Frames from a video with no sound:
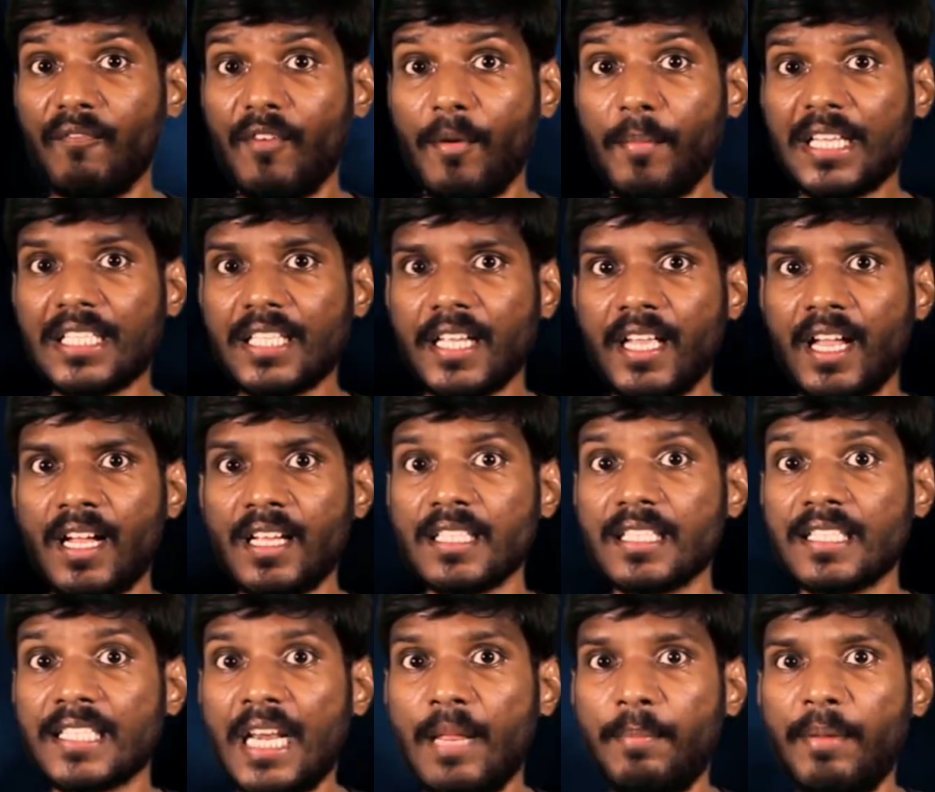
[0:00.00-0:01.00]

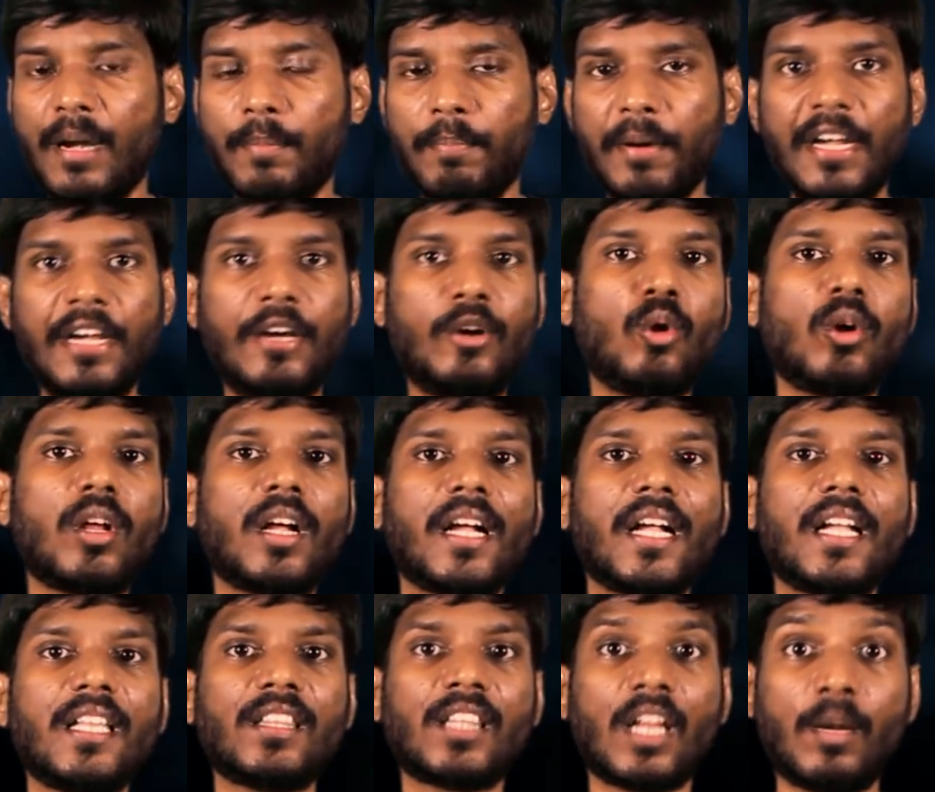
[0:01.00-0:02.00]
விமர்சையாக செலிப்ரேட் பண்ணிட்டு
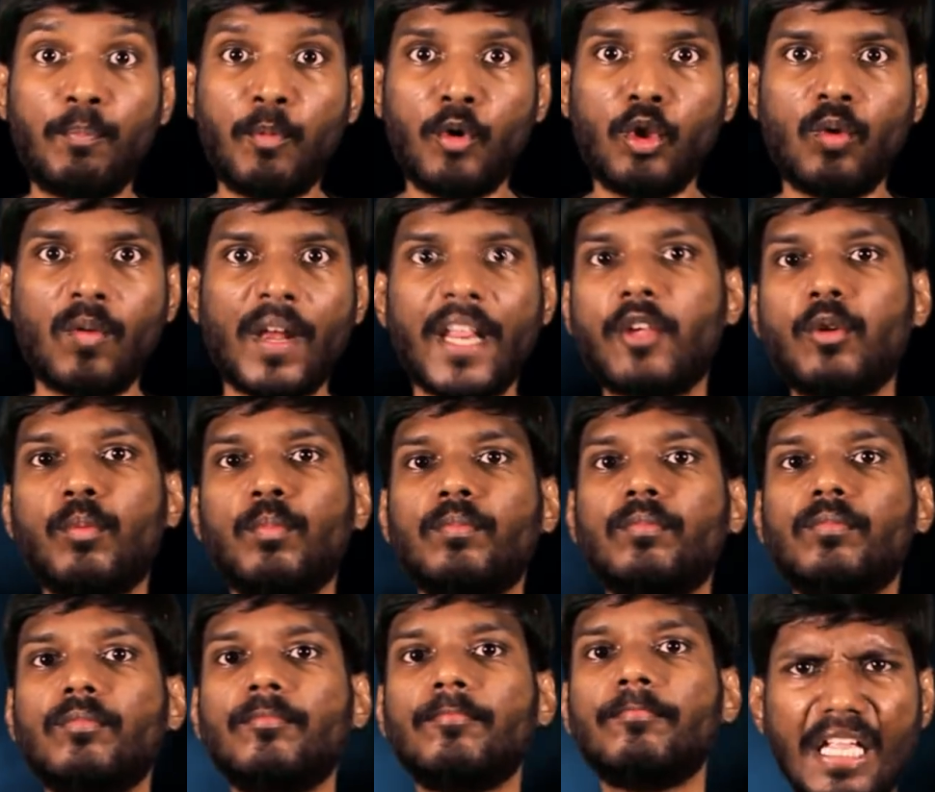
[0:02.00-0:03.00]
இருக்கோங்க தற்போது வரைக்கும்
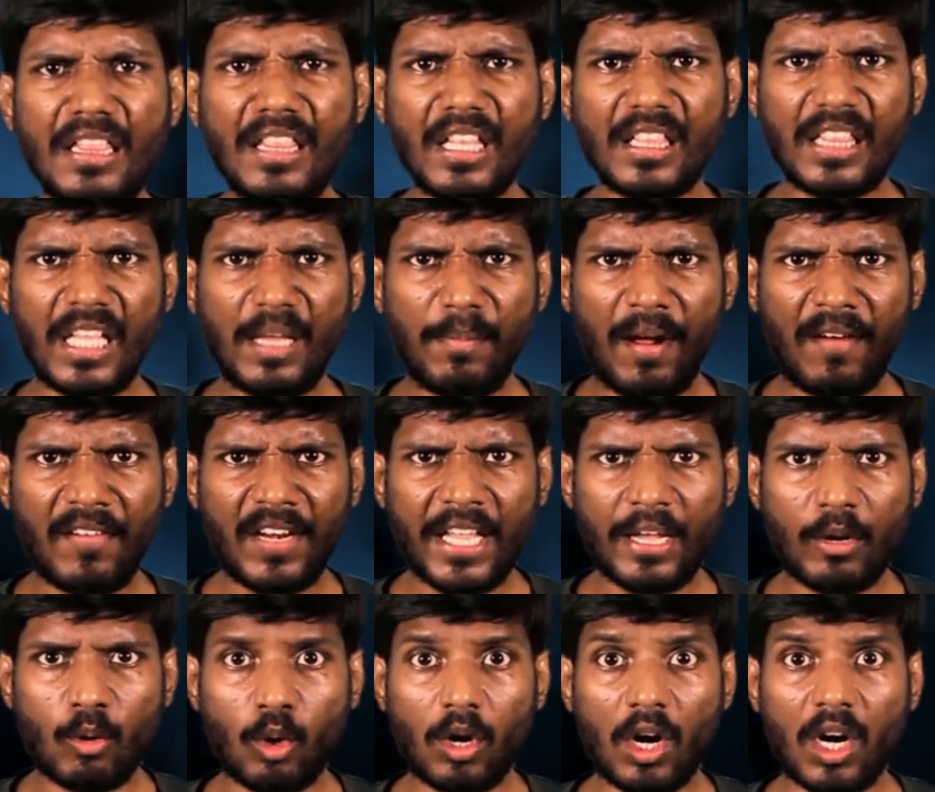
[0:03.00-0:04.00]
இந்த
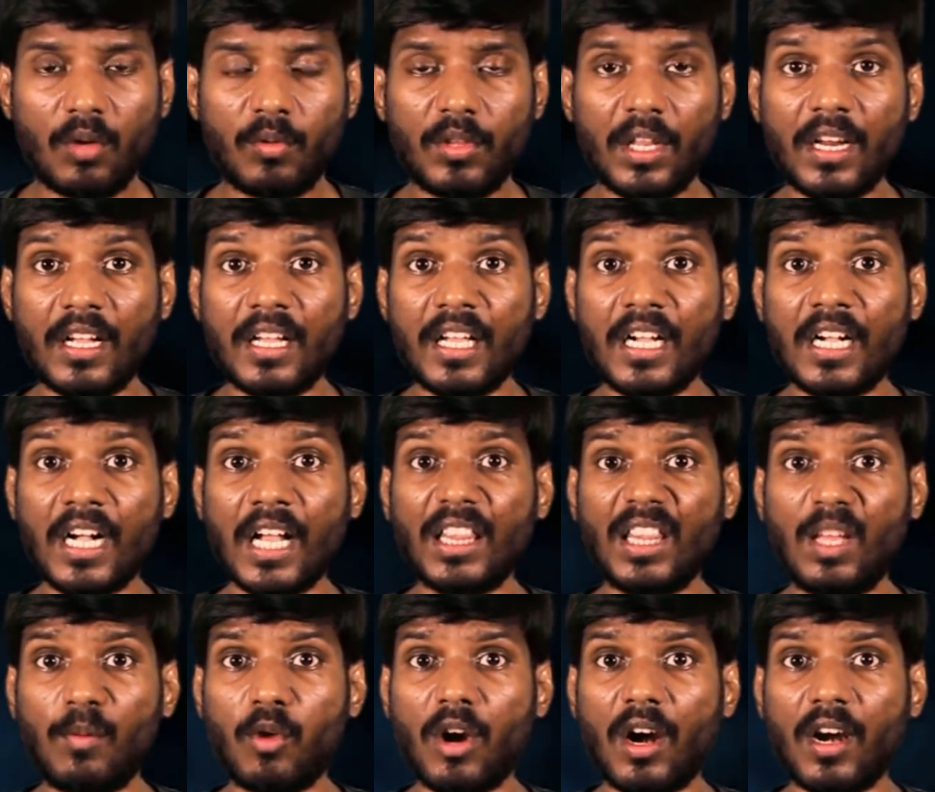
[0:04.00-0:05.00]
தீபாவளியை கொண்டாடுவதற்கு
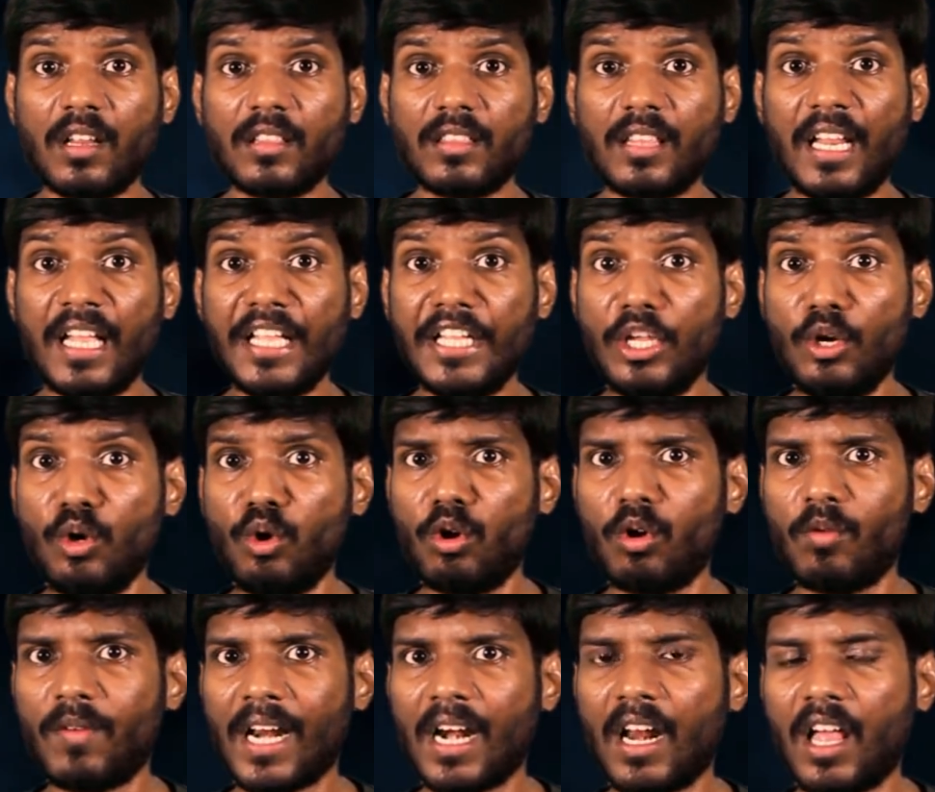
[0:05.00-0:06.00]
கந்த புராணத்தில்
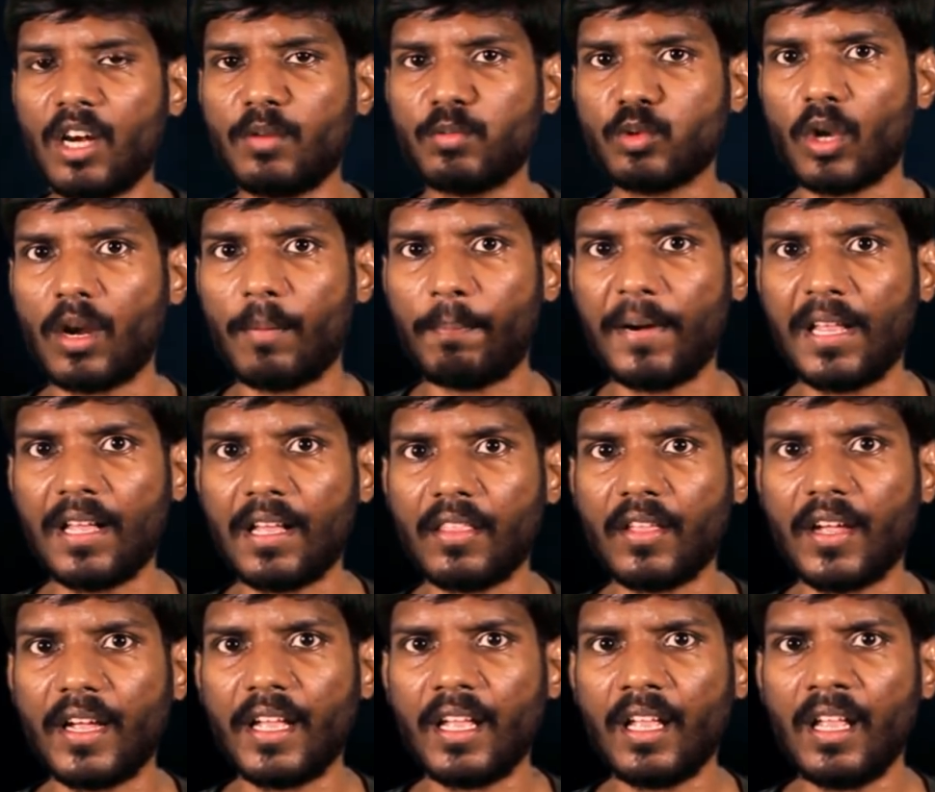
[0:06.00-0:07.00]
இன்னொரு வரலாறும்
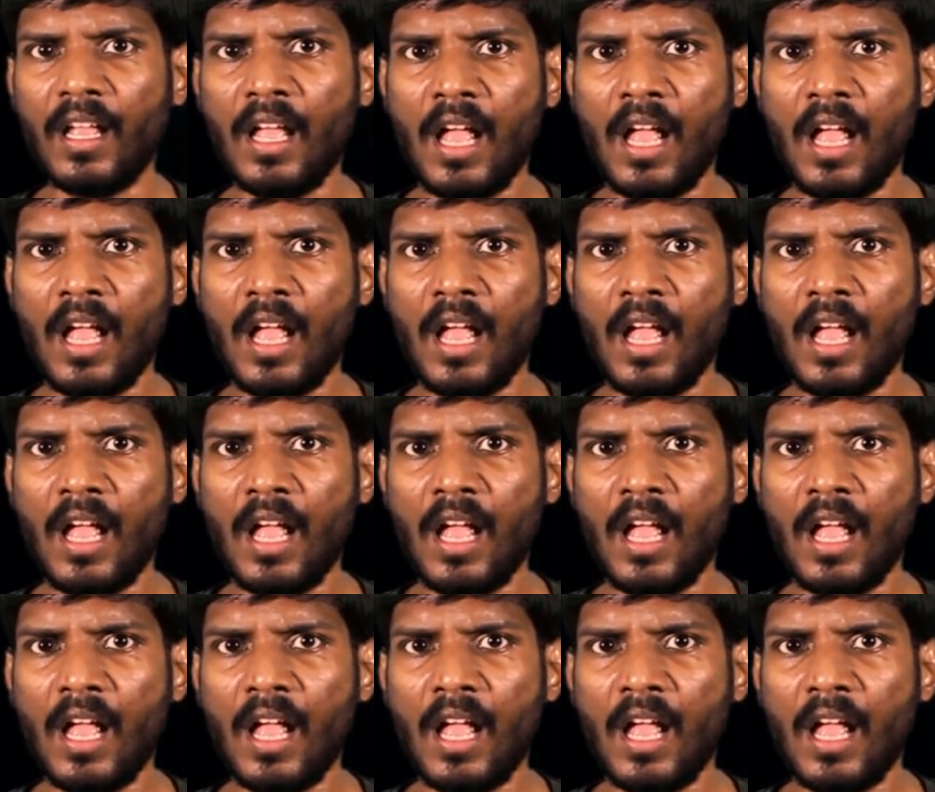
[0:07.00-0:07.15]
சொல்லப்படுகிறதுங்க